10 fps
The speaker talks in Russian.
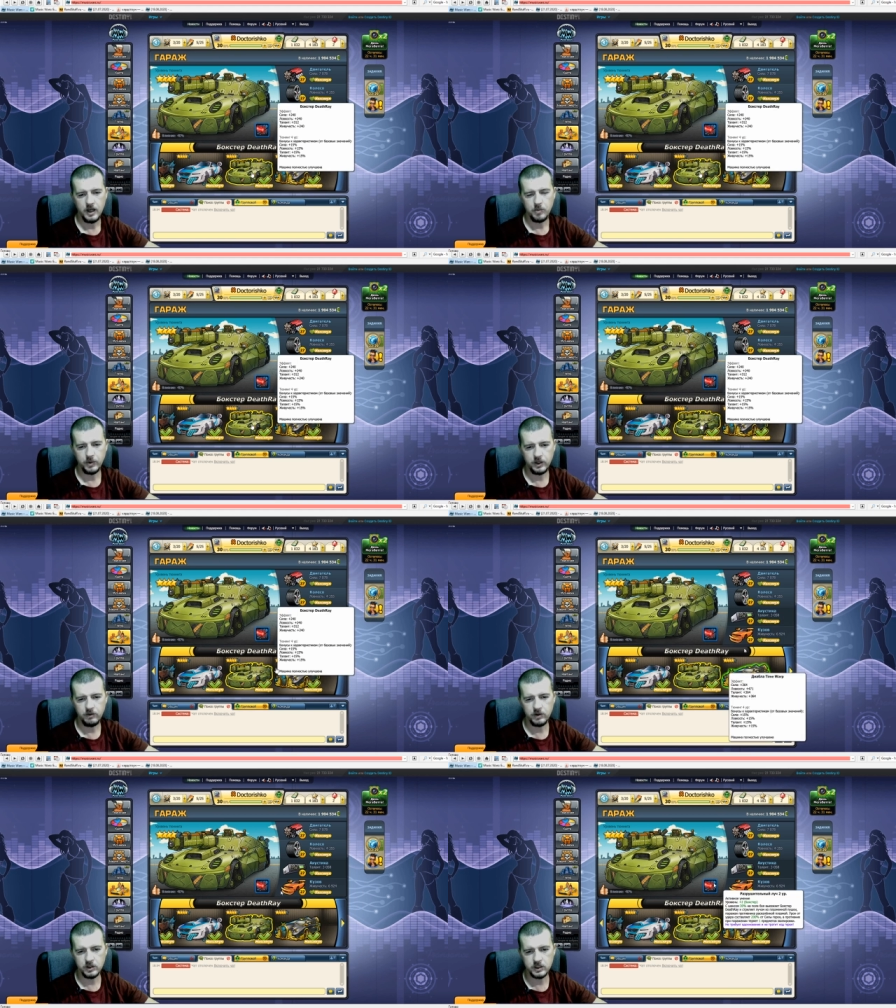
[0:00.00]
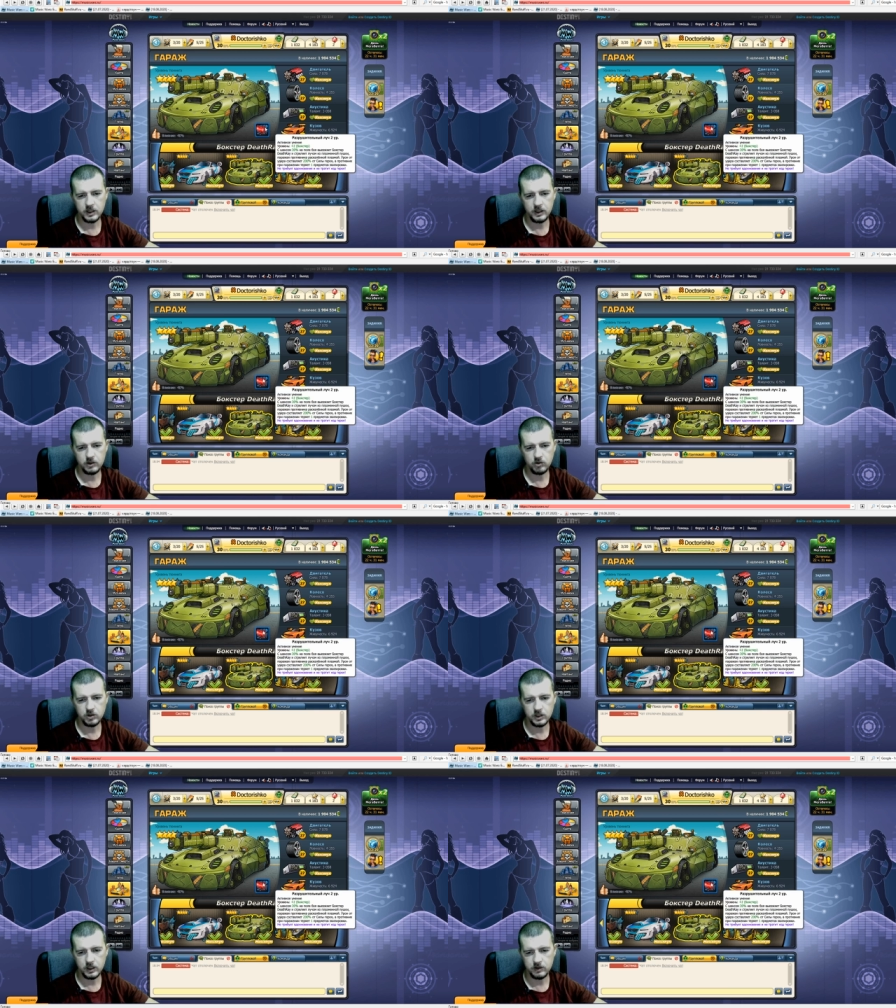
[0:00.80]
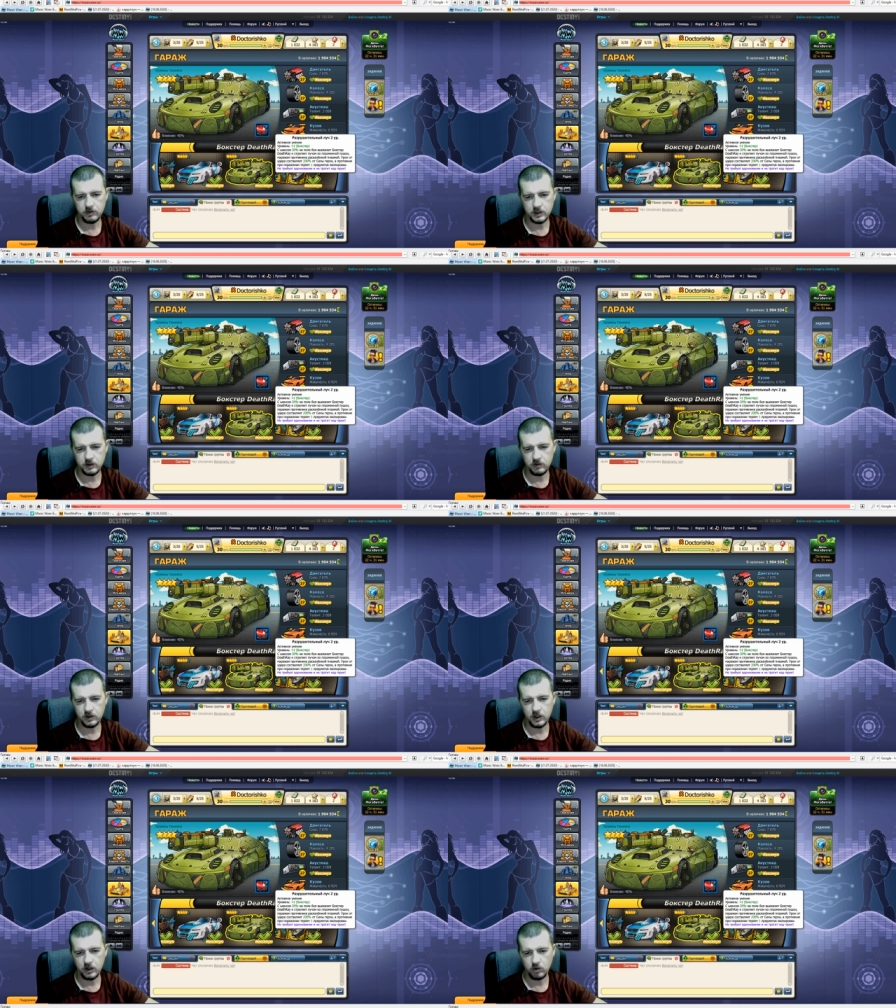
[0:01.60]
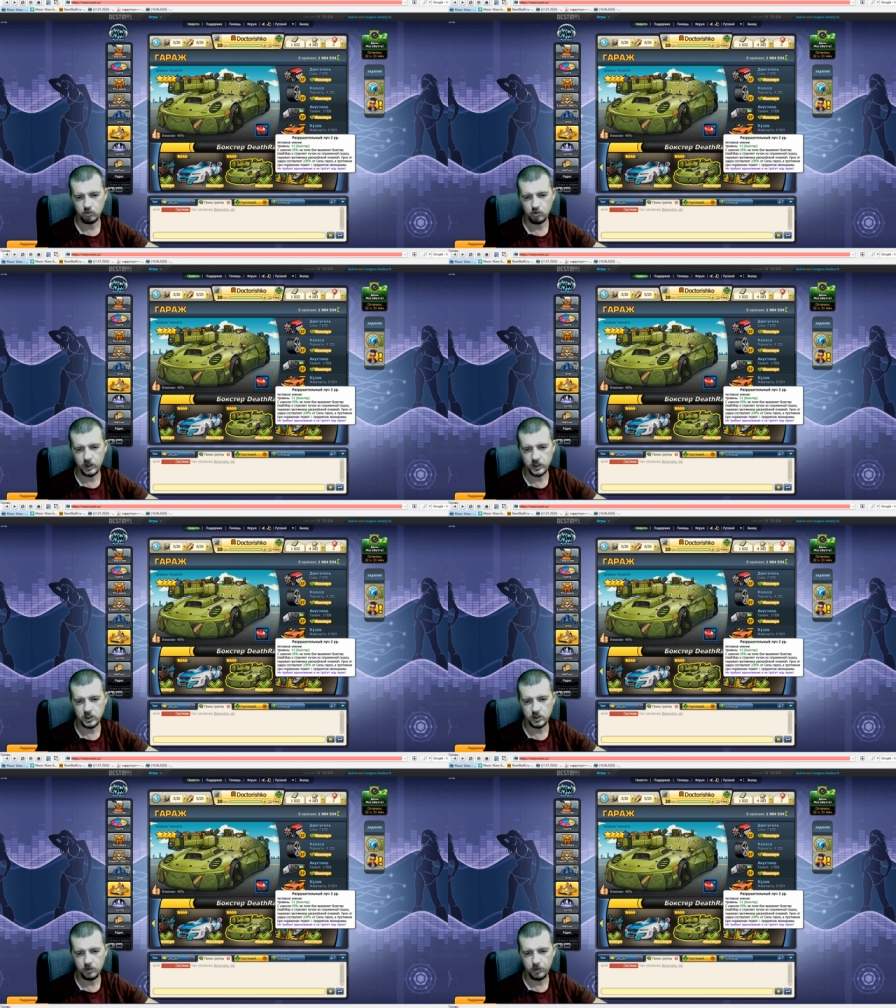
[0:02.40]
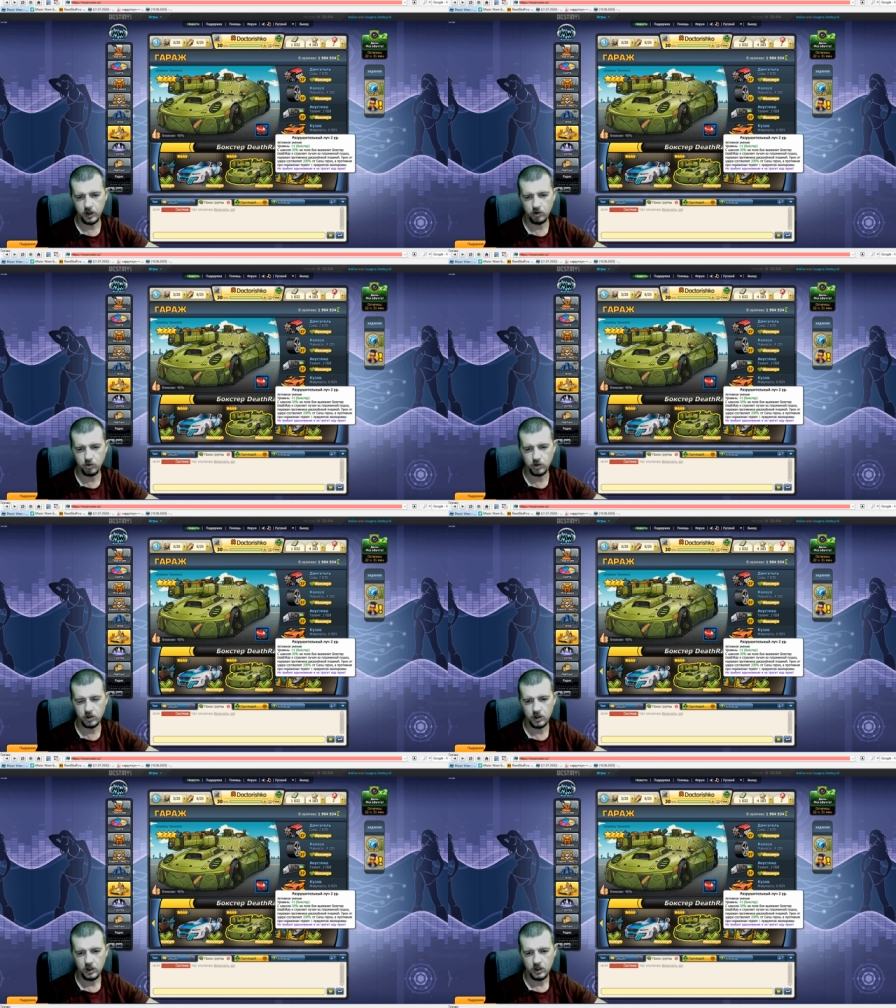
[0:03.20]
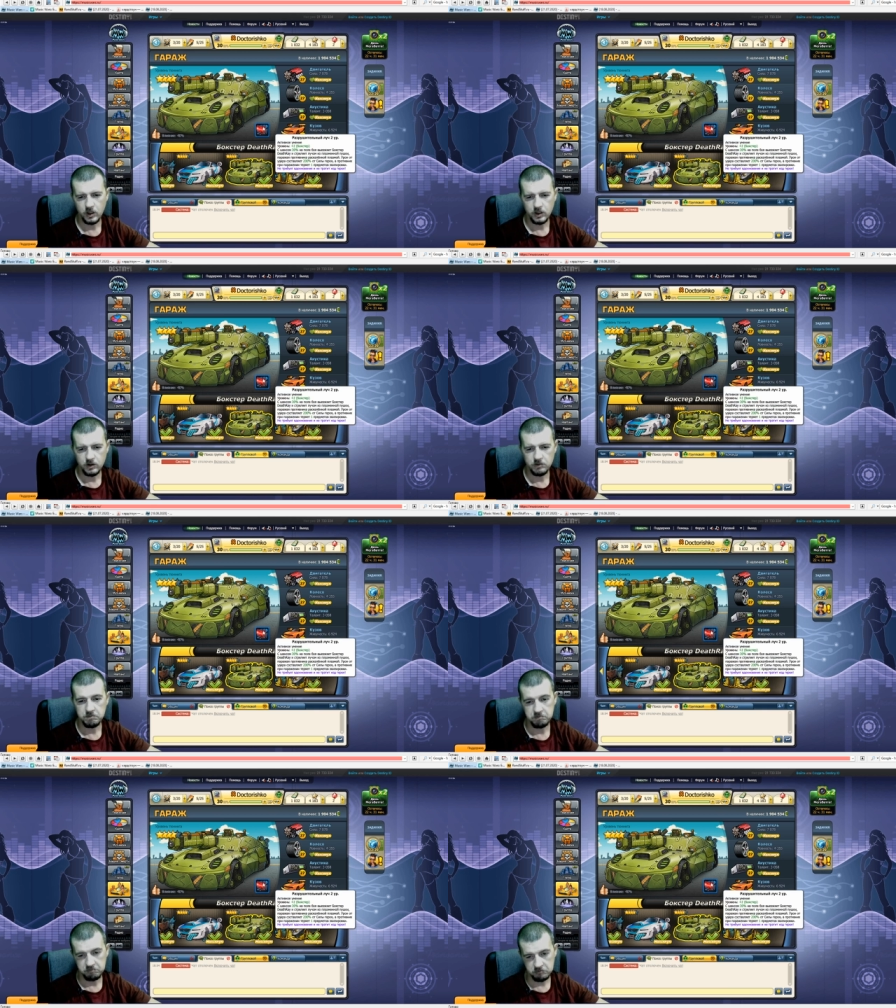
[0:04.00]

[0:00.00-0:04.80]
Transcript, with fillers: появился, то есть, соответственно, ударчик неплохой. Ну,